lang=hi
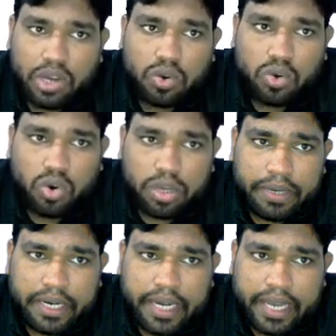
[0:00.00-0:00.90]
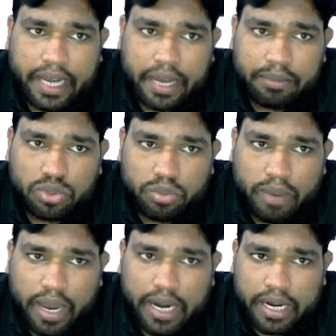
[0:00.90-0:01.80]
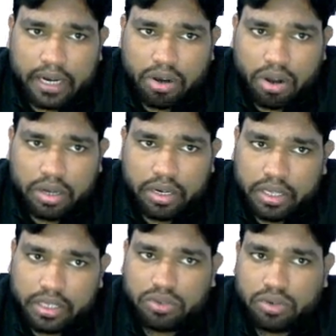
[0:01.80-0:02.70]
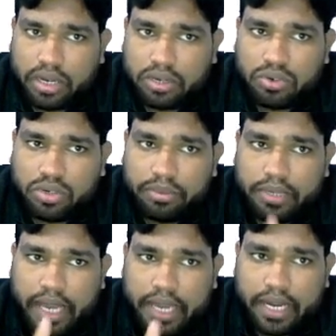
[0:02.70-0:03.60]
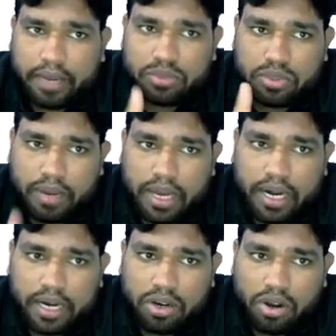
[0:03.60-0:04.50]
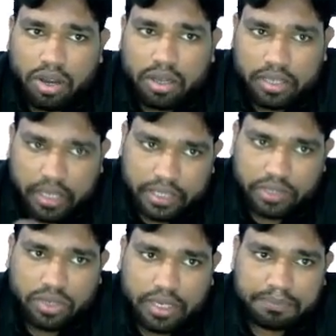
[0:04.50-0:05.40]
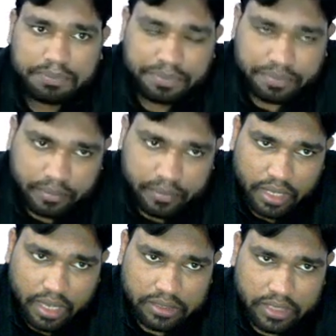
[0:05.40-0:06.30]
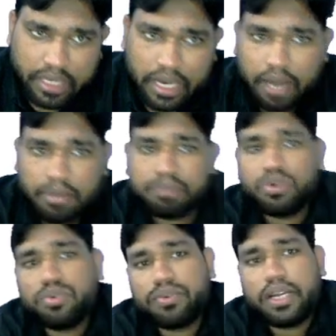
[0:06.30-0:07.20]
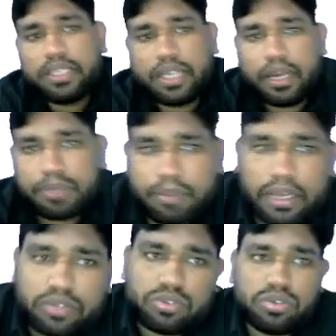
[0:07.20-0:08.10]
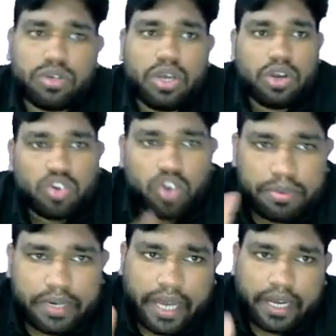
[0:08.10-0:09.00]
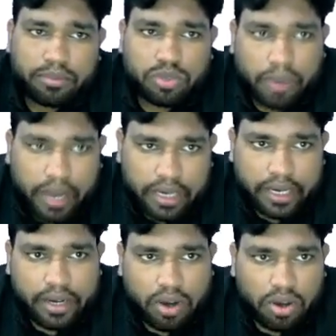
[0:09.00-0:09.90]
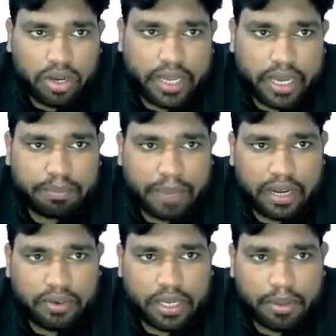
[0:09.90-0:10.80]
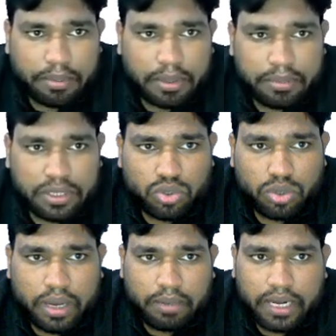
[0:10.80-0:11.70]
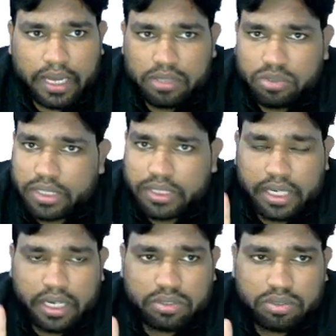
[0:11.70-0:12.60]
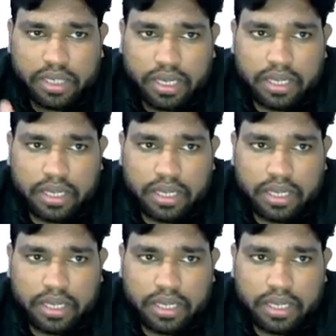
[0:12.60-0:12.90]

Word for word: कोई भी डायग्राम दोबारा ड्रॉ नहीं होगा कोई भी डायग्राम दोबारा ड्रॉ नहीं होगा चलिए अब हम प्रूफ कर लेते हैं अपनी बातों को कोई भी डायग्राम दोबारा नहीं ड्रा होगा यानी पहले वाले में आपने बी दो बार बनाया तो ऐसे ही गलत हो गया